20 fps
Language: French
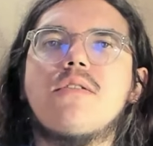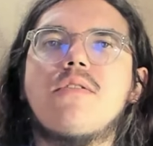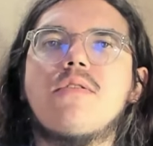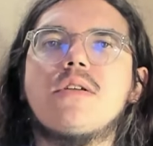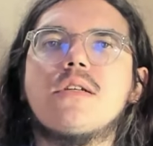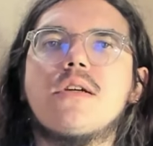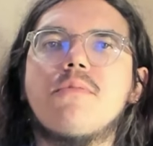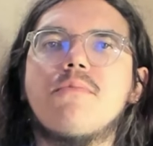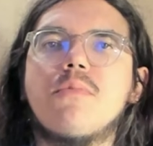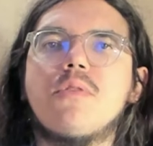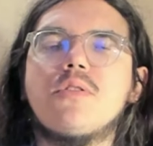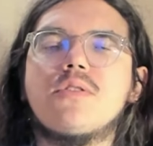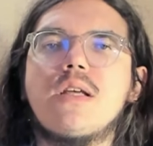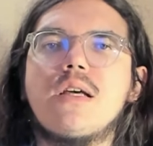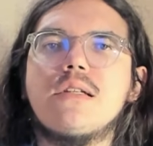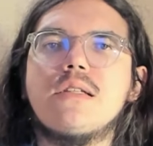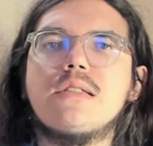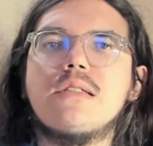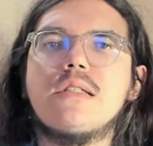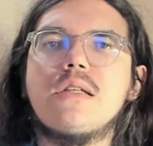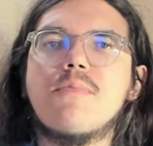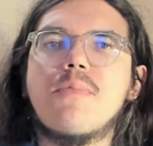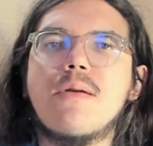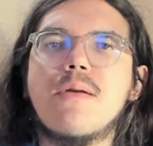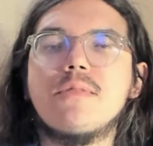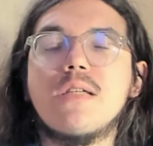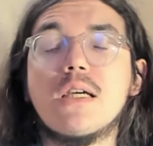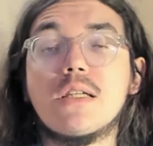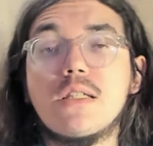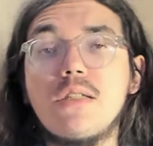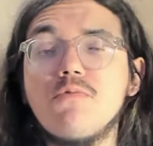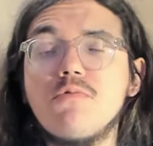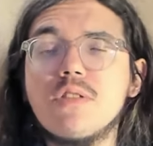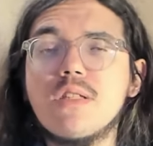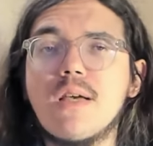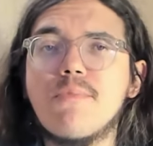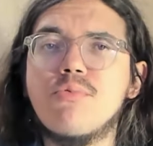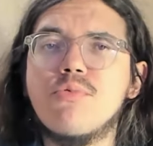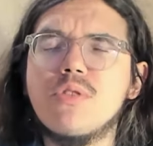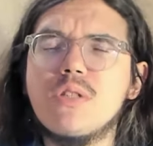Dans les commentaires, n'hésitez pas à me dire qui
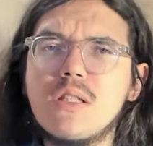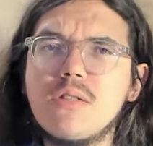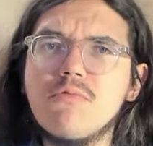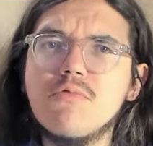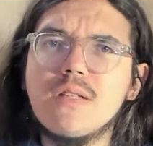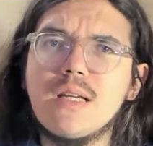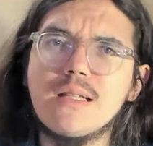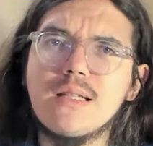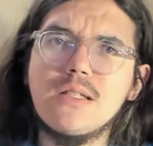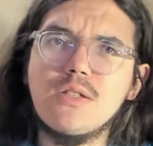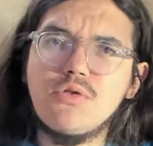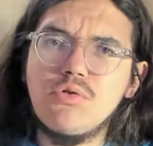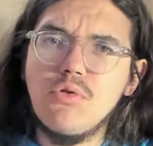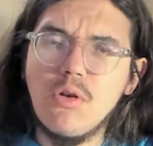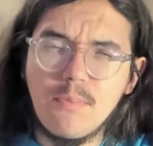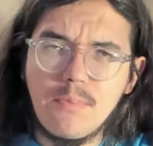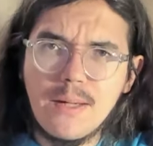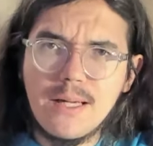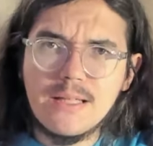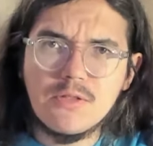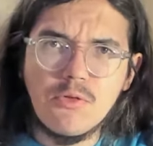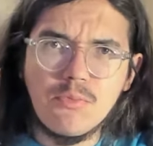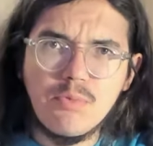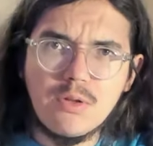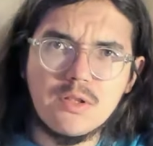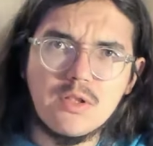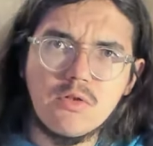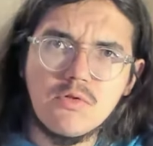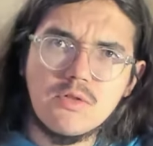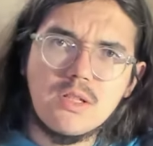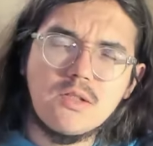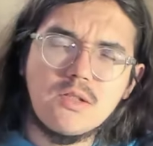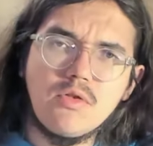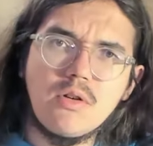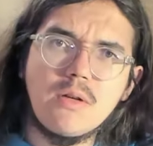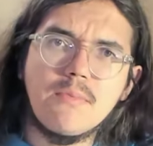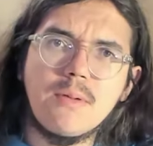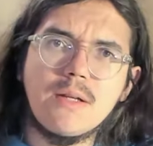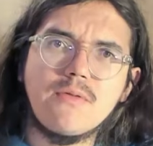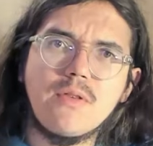vous a plu, qui vous a déçu. EPS 2.0, c'est
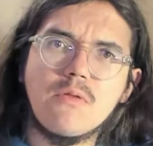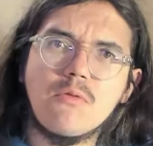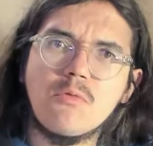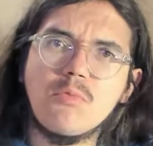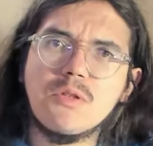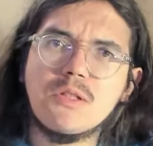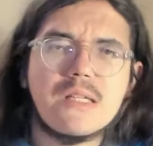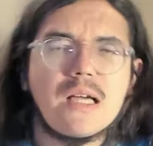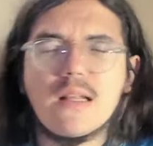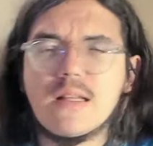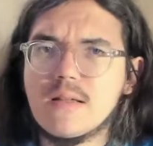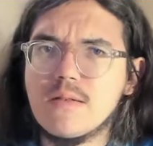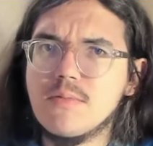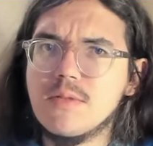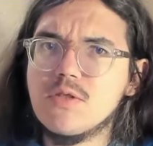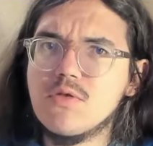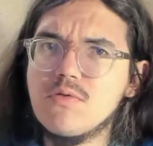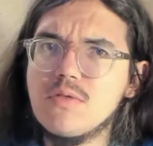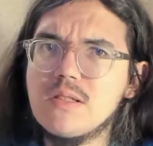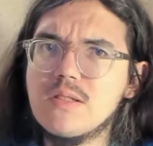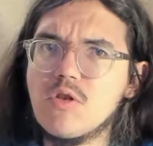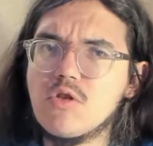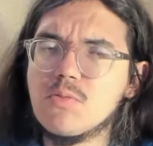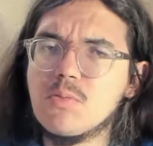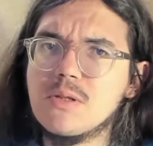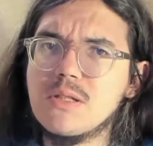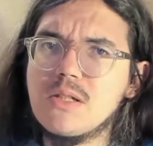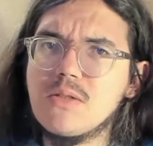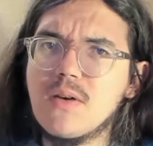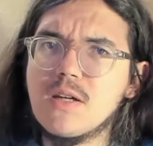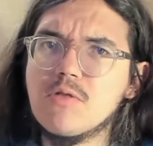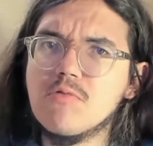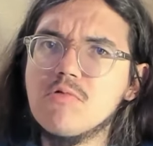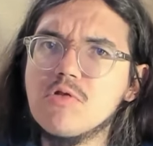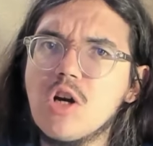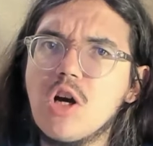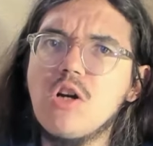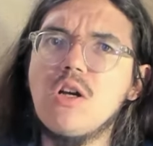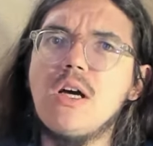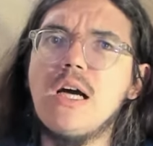sur les plateformes de podcast Amazon, Deezer, Spotify,
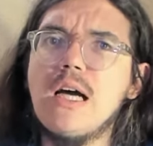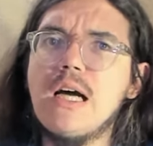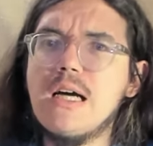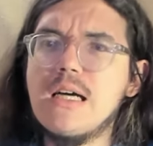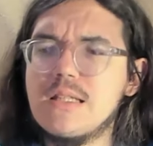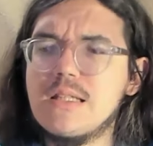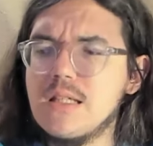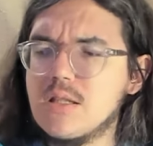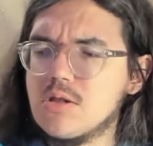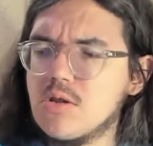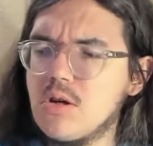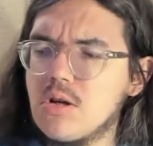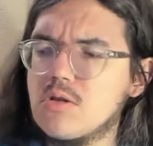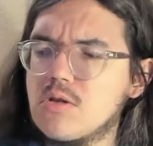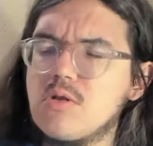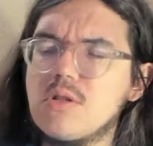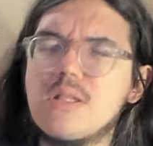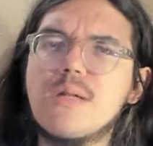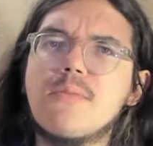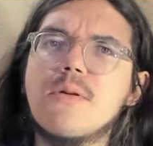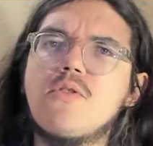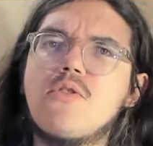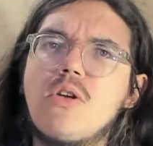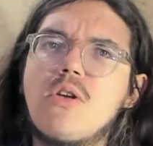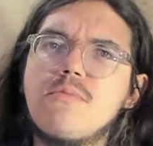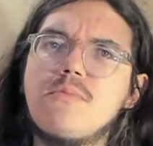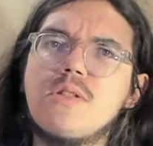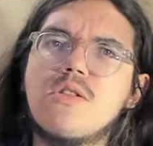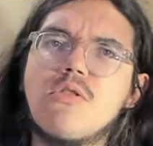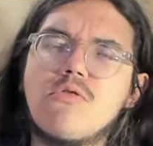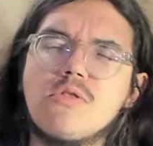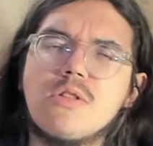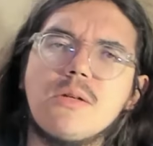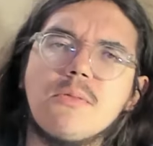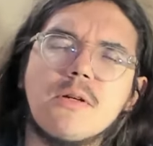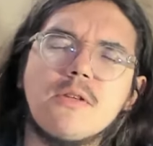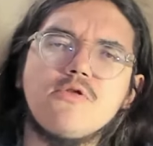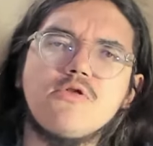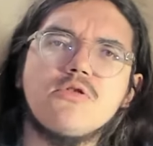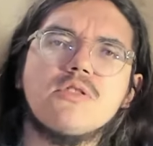Google, TikTok, le débrief de la mi-temps, le
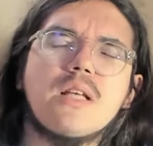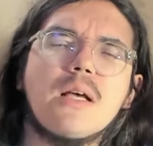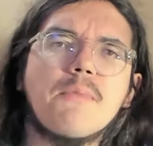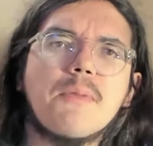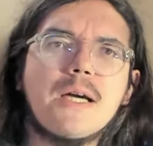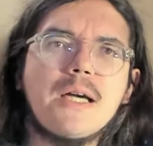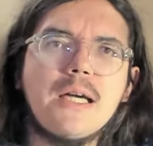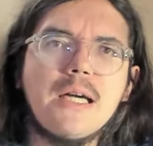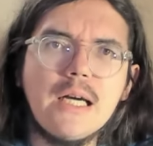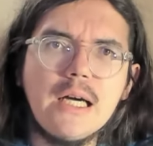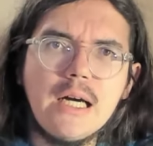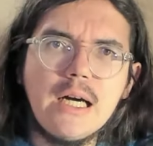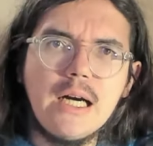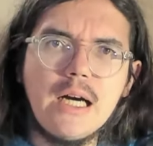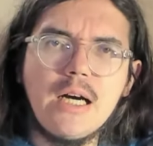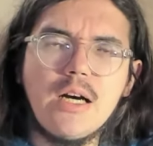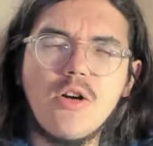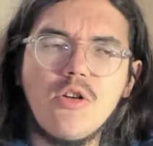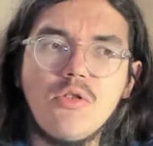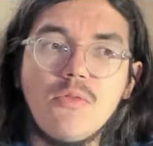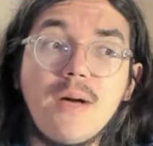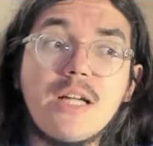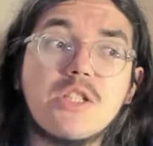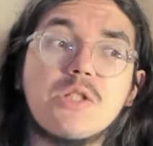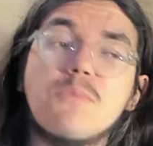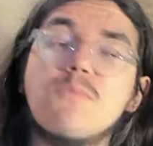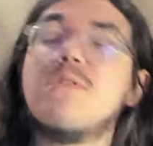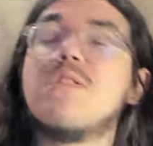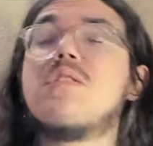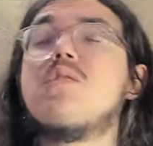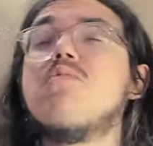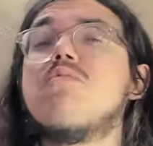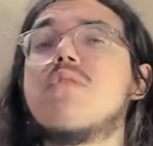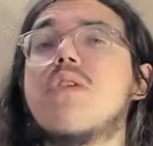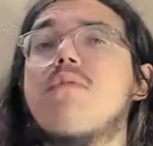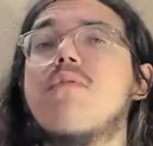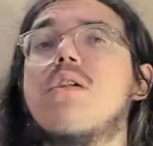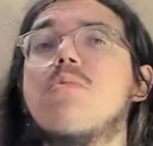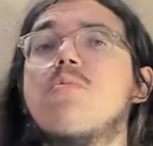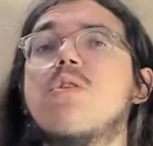débrief juste après euh, le match. Et puis si
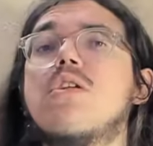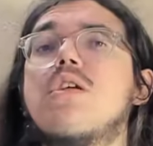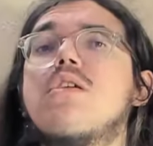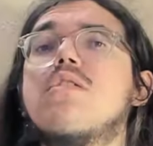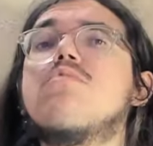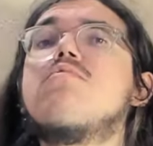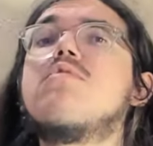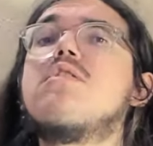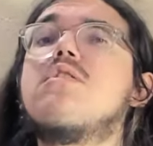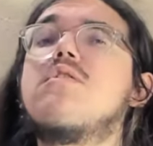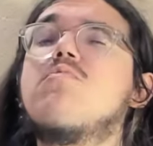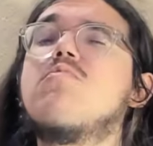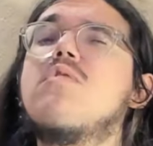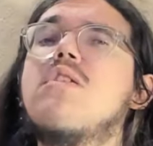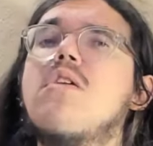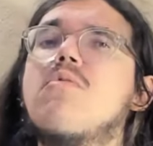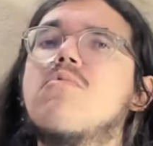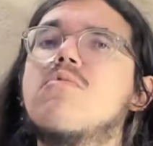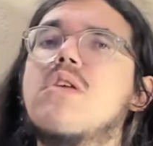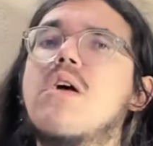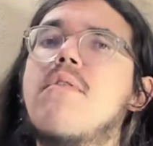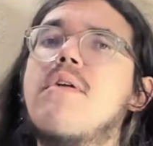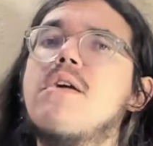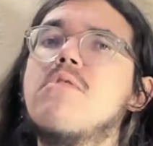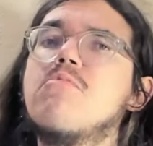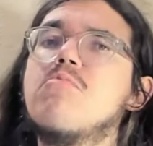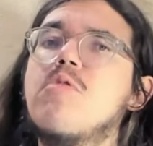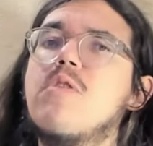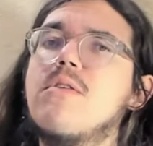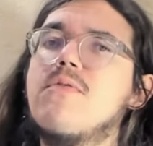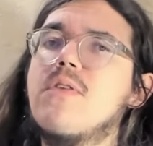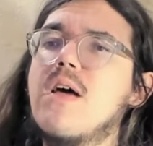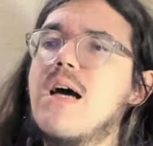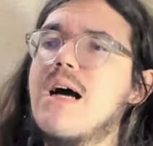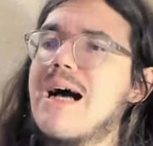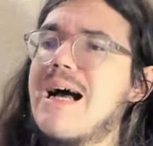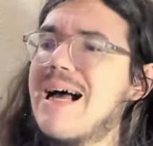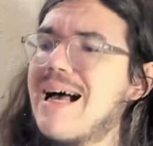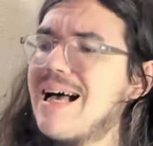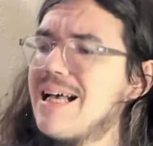vous avez les moyens et que vous voulez soutenir mon travail, vous pouvez
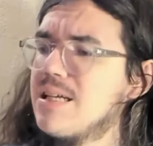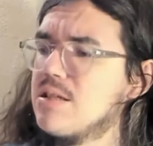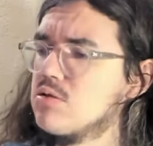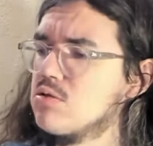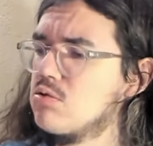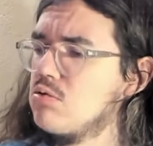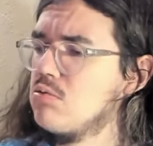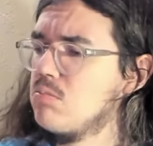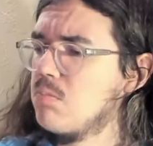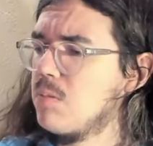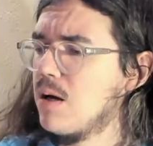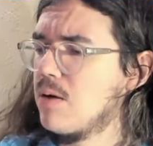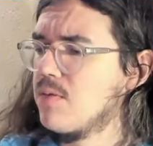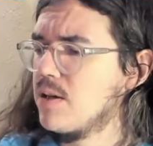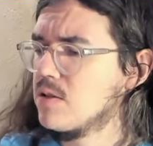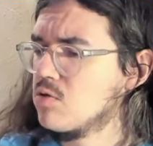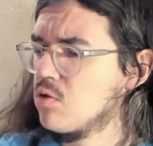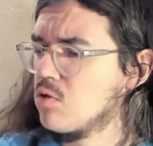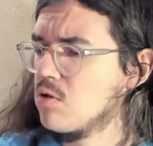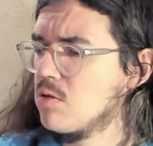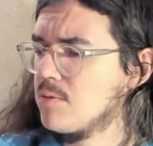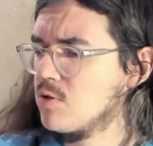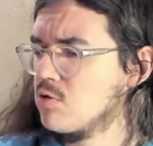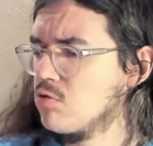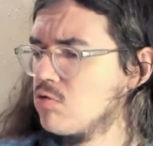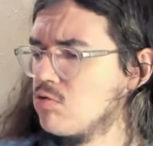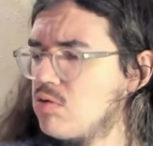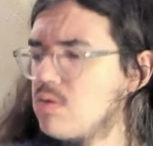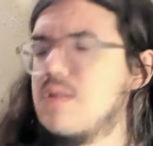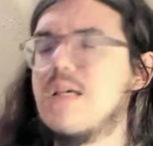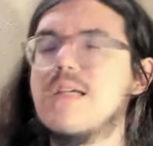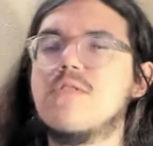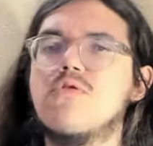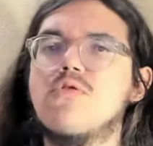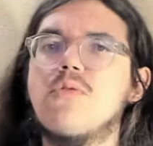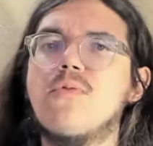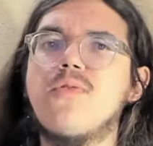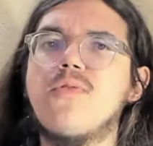faire un super fun On commence tout de suite avec ce